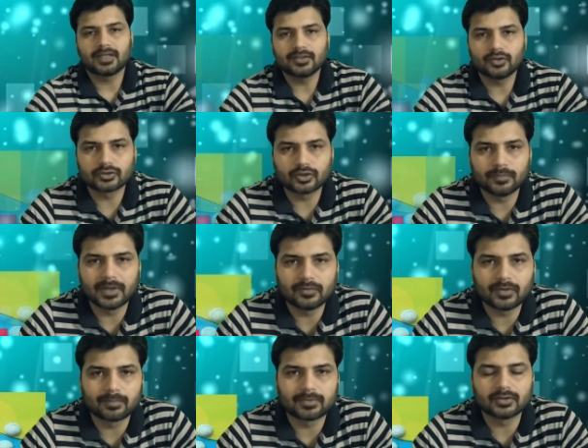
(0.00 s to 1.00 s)
नमस्कार दोस्तों मैं
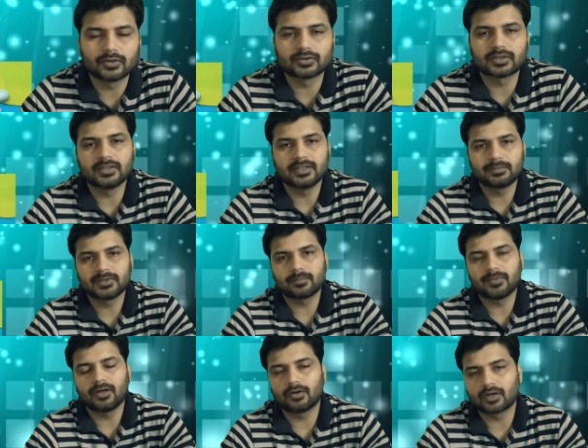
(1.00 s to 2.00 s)
हूं आपका दोस्त संदीप
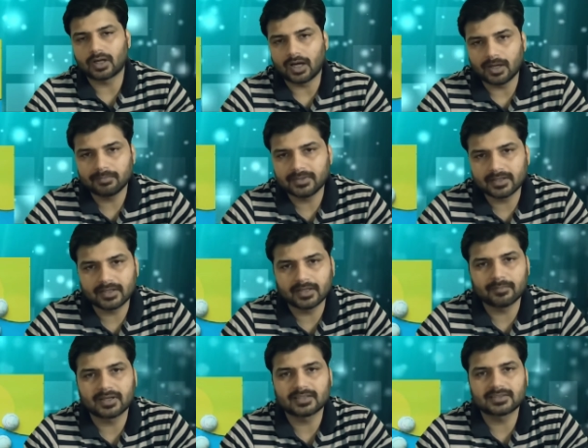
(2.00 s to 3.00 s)
शर्मा और आप देख रहे हैं
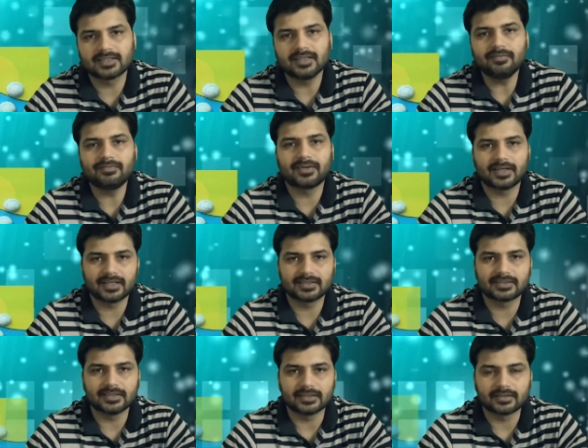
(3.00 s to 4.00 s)
हमारा चैनल
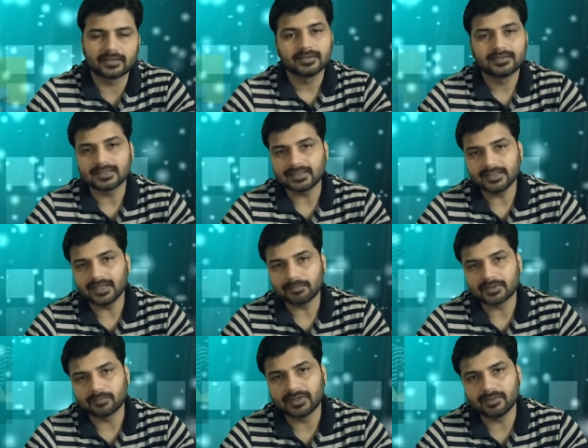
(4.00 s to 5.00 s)
फाइनेंस गीक जैसे कि
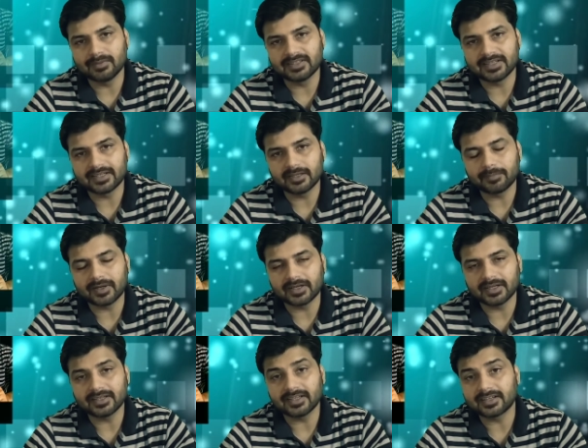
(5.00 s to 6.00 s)
आप थंबनेल में देख ही पा
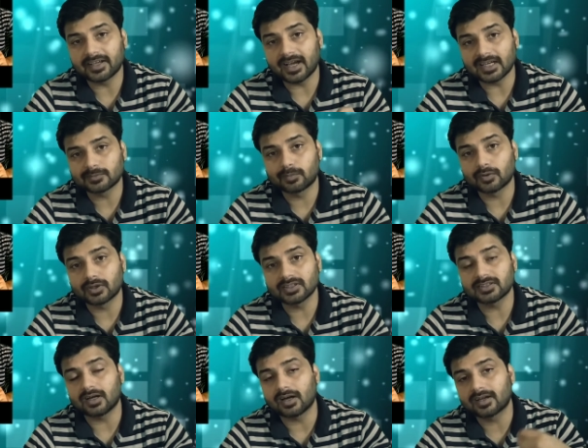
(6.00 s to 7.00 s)
रहे हैं कि कैश
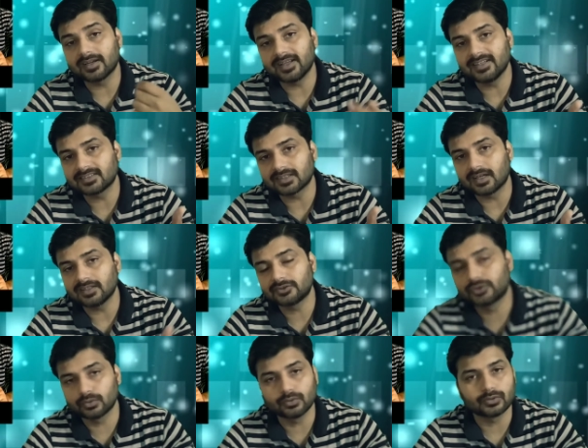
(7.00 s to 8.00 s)
बोनस अगले ही साल
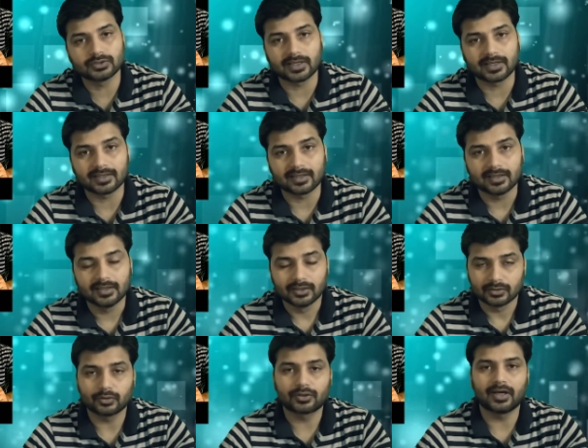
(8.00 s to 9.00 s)
शुरू हो जाएगा
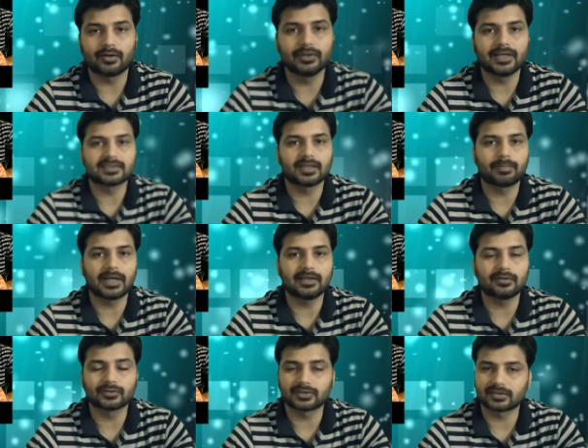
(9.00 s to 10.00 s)
तो क्या कोई ऐसा प्लान
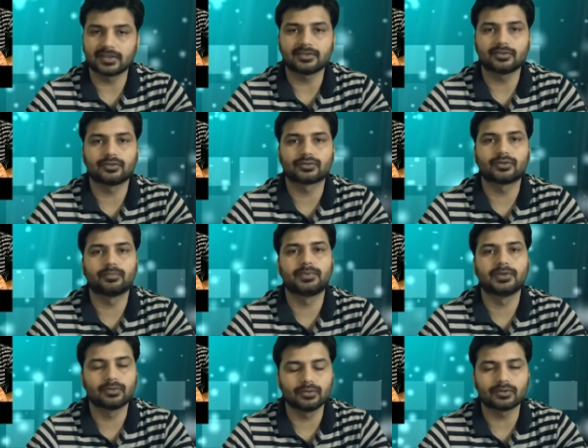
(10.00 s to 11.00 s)
हो सकता है तो दोस्तों
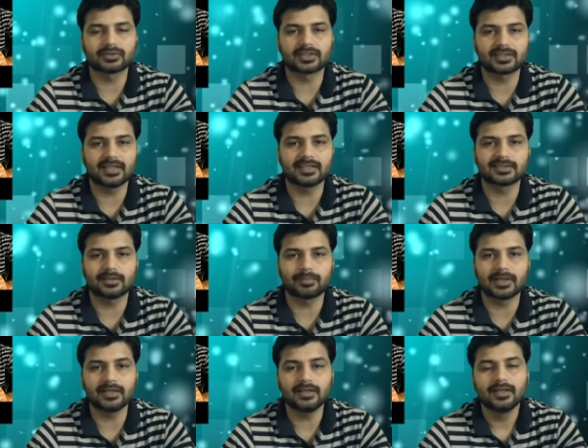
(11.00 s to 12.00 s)
बिल्कुल हो सकता है ऐसा
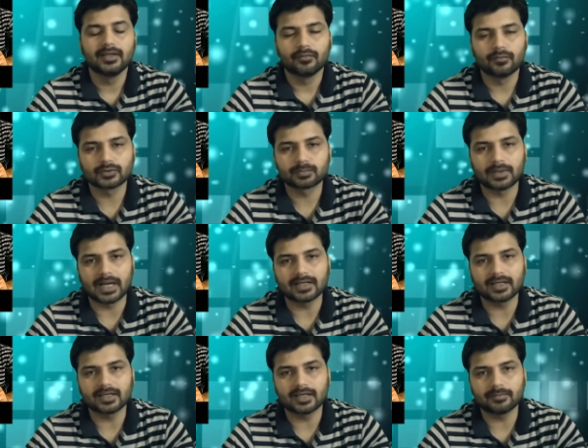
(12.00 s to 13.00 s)
प्लान उस प्लान
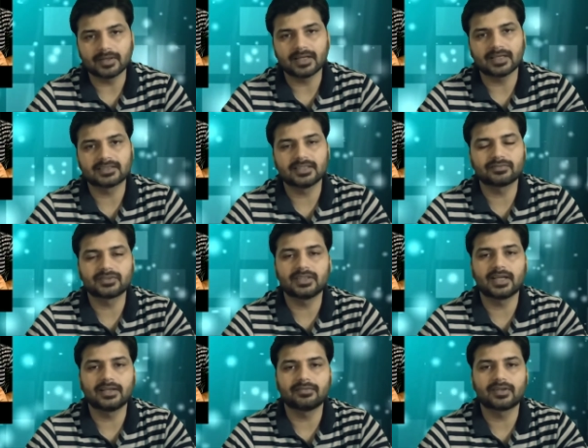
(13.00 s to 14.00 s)
का नाम है एच
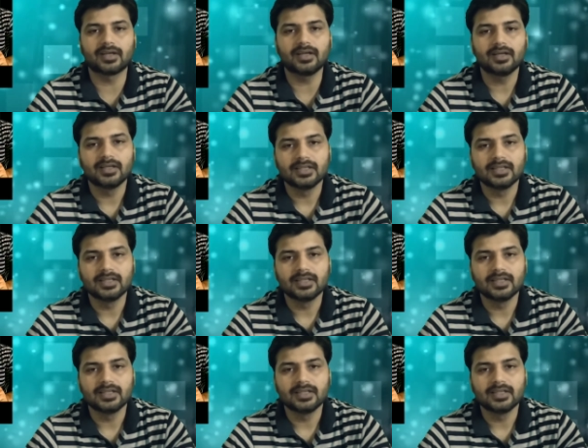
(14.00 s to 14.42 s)
लाइफ का